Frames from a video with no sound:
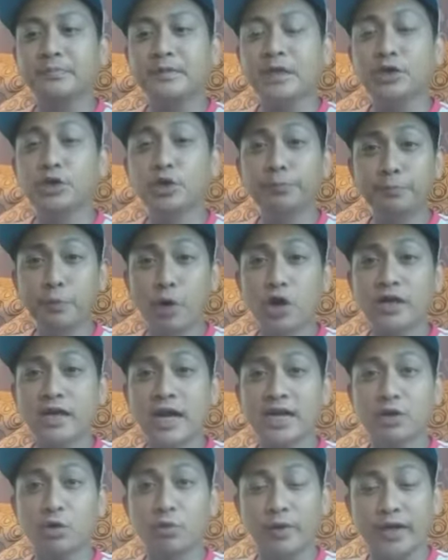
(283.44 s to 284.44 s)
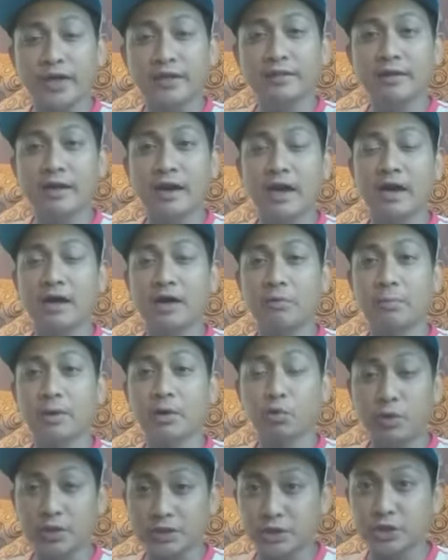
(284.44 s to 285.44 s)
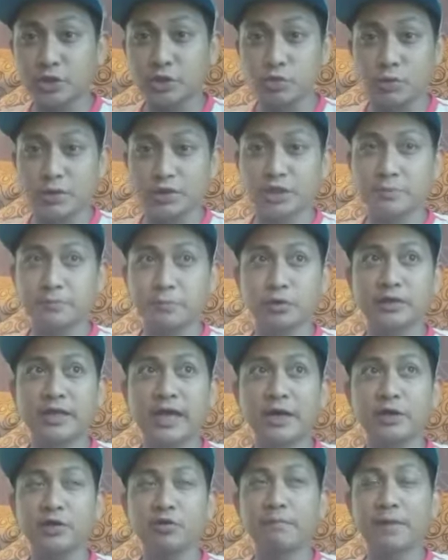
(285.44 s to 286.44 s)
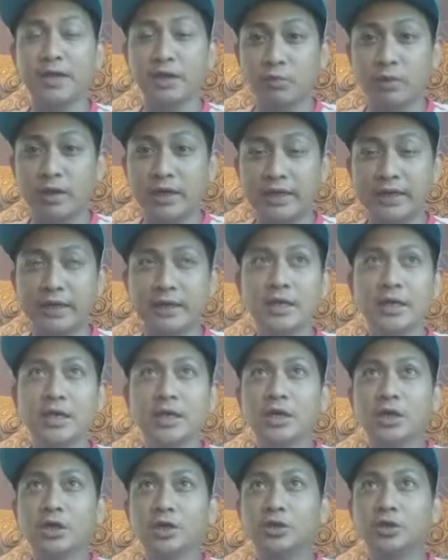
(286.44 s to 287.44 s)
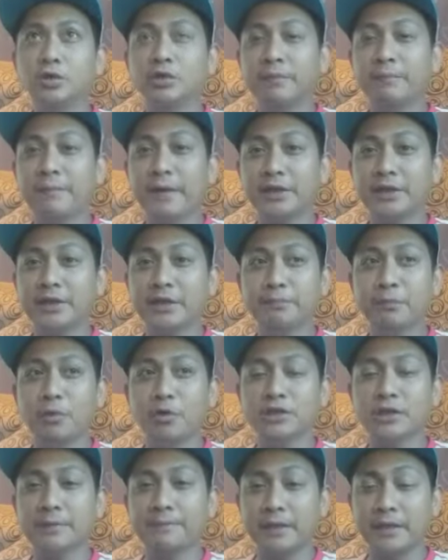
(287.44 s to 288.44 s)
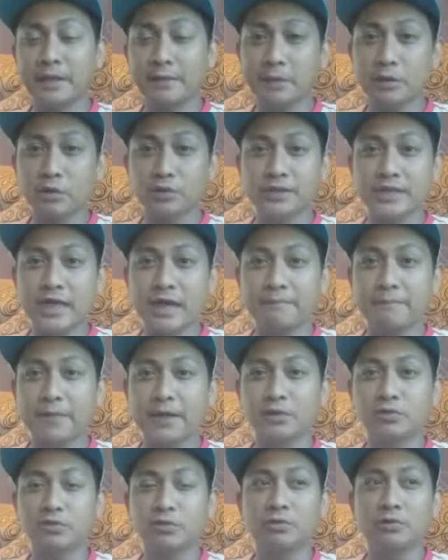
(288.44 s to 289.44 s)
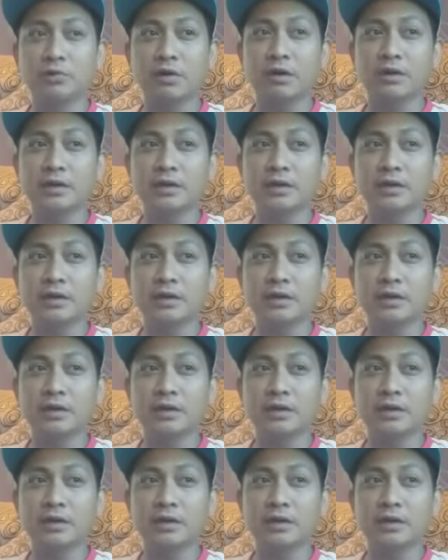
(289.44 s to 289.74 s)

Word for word: yun po ang gagawin uh, mag-watch to watch po tayo manually so depende po sa napag-usapan kung